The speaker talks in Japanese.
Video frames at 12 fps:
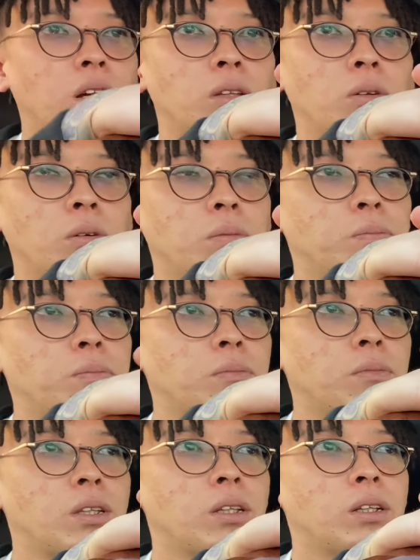なと。
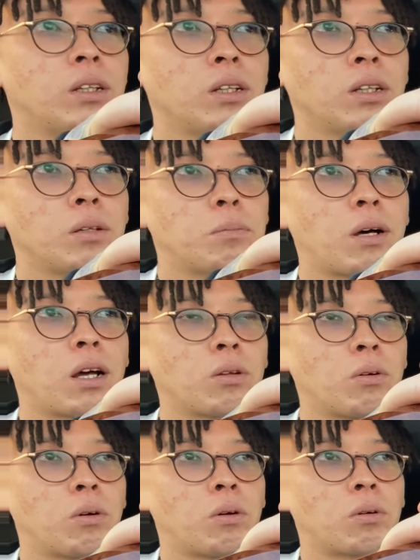まあ、あ
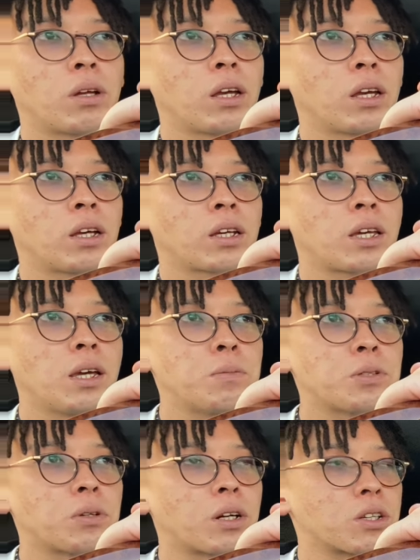の、俺、刑
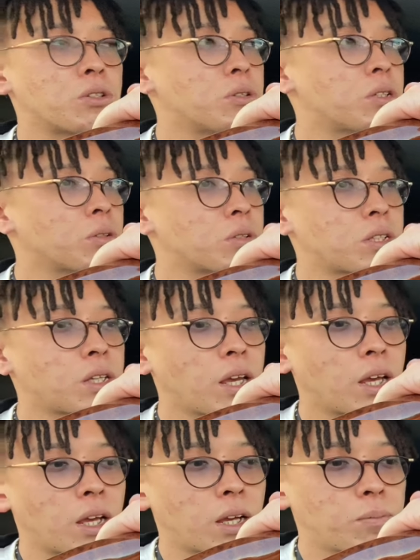務所から出所し
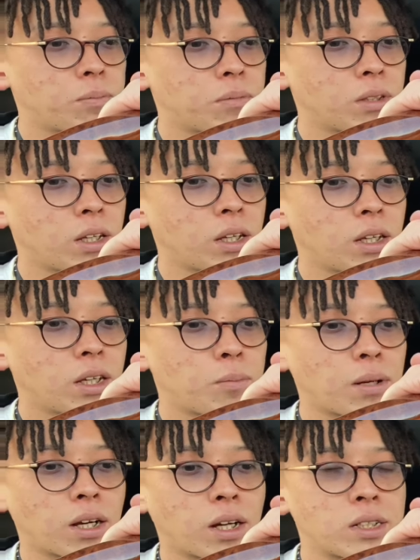て、で、
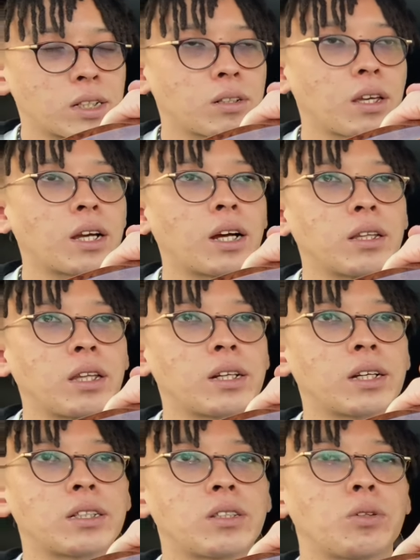まあ、仮釈期間2
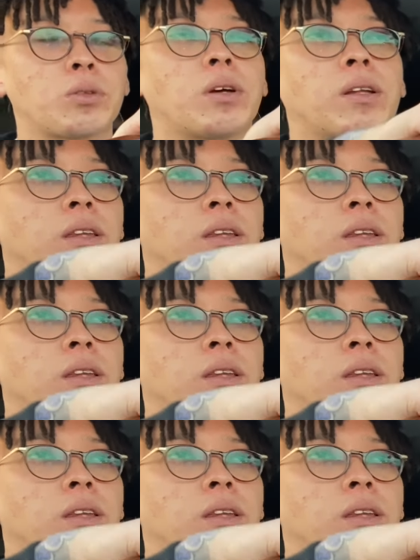ヶ月ちょっとあっ